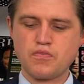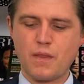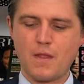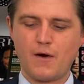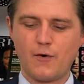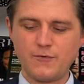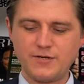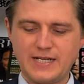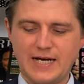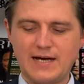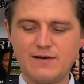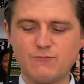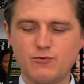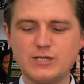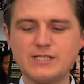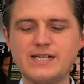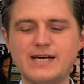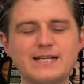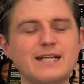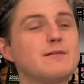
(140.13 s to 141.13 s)
Und da
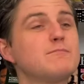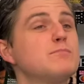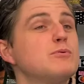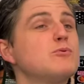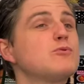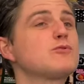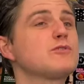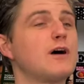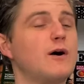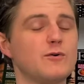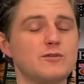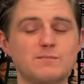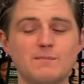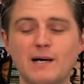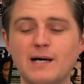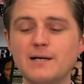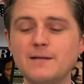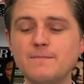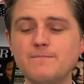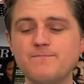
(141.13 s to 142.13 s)
wollte er dann ein Buch draus
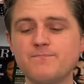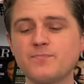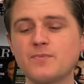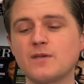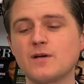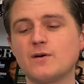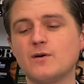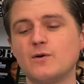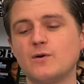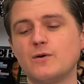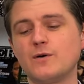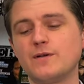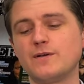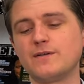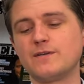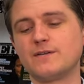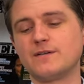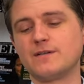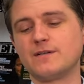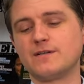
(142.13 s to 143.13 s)
machen
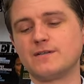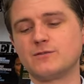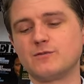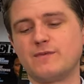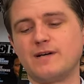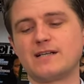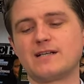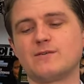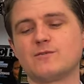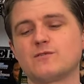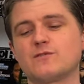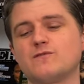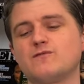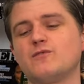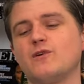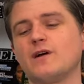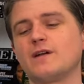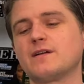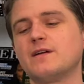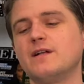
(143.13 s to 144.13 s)
und äh, so weiter und so
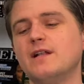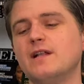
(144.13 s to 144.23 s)
fort.